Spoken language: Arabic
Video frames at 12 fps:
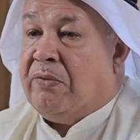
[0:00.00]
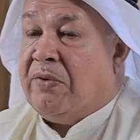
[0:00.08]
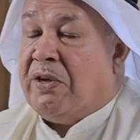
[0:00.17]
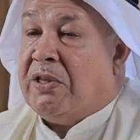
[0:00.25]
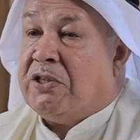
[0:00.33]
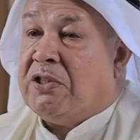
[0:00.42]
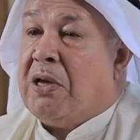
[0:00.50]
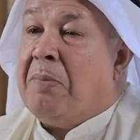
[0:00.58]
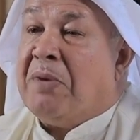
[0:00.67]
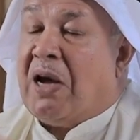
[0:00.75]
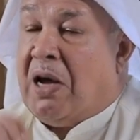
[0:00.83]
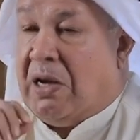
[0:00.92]
فاذا
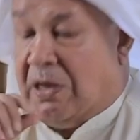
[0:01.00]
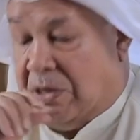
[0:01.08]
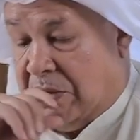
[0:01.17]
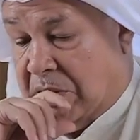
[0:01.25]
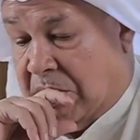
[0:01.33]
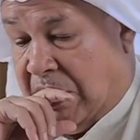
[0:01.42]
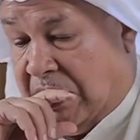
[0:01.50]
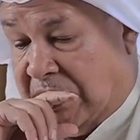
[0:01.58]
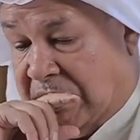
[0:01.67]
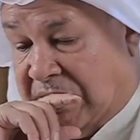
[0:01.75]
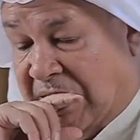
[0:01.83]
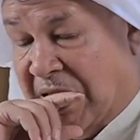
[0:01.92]
استمرأ
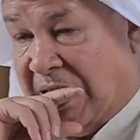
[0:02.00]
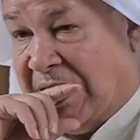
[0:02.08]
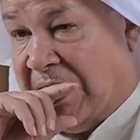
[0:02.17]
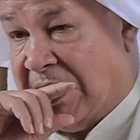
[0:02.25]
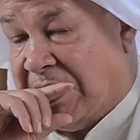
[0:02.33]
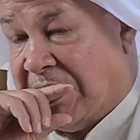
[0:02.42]
الانسان